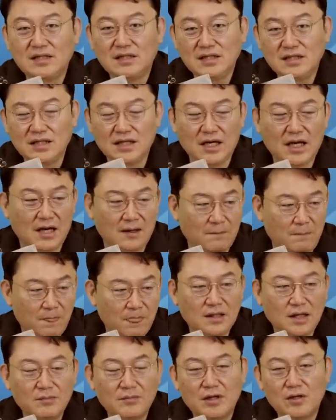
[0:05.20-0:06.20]
시기에
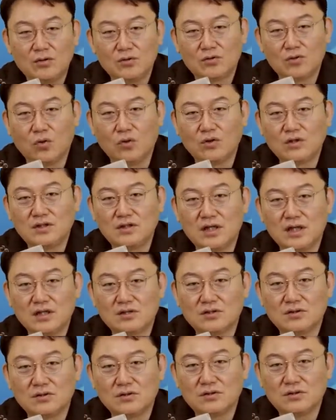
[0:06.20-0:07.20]
그야말로
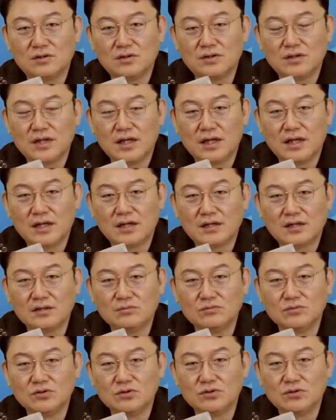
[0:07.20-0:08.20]
독재 정권의
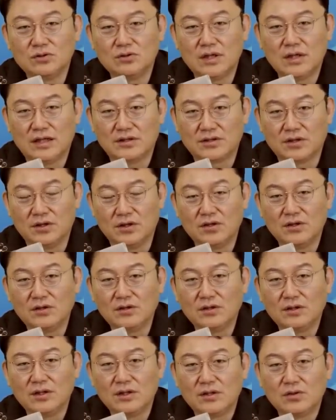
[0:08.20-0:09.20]
끝물에서